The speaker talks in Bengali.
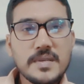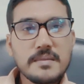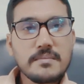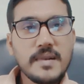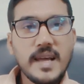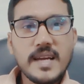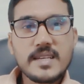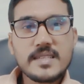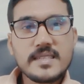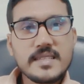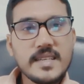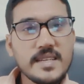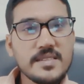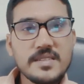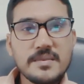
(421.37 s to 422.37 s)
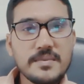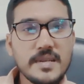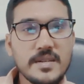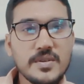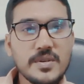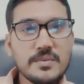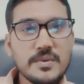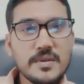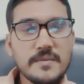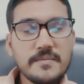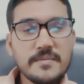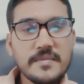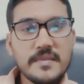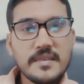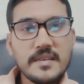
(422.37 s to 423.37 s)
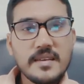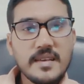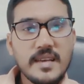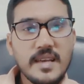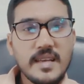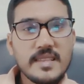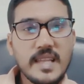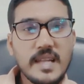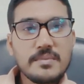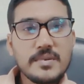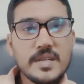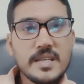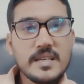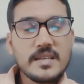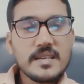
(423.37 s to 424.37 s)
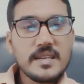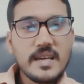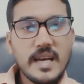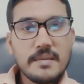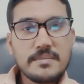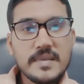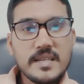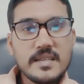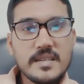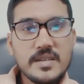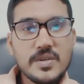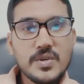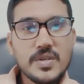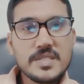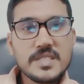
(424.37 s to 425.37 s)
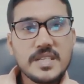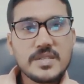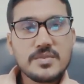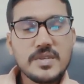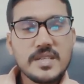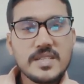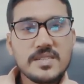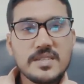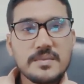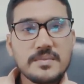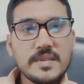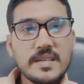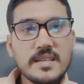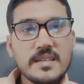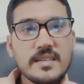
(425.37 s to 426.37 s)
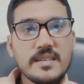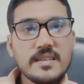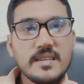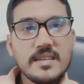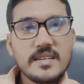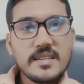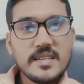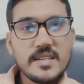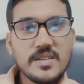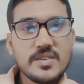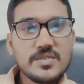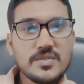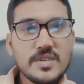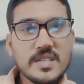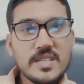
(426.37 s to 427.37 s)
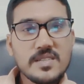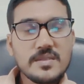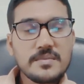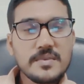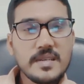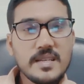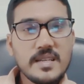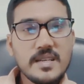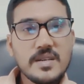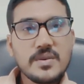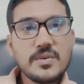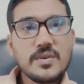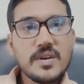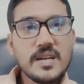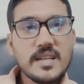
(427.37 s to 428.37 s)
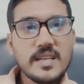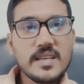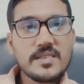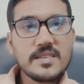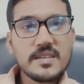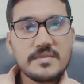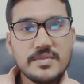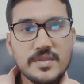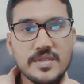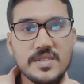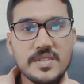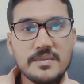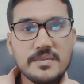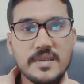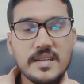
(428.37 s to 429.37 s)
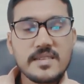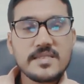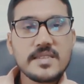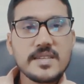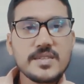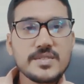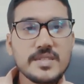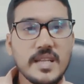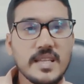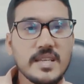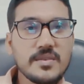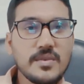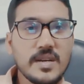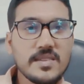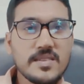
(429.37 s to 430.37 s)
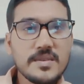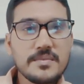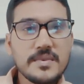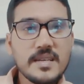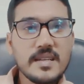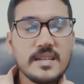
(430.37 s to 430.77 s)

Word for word: ব্ল্যাক টেন জিপিএল করব তারপরে আপনার কস্টিক টোয়েন্টি জিপিএল রিডক্স টোয়েন্টি জিপিএল ওয়ার্ডিং এজেন্ট ফোর জিপিএল সিকুস্টারিং ওয়ান জিপিএল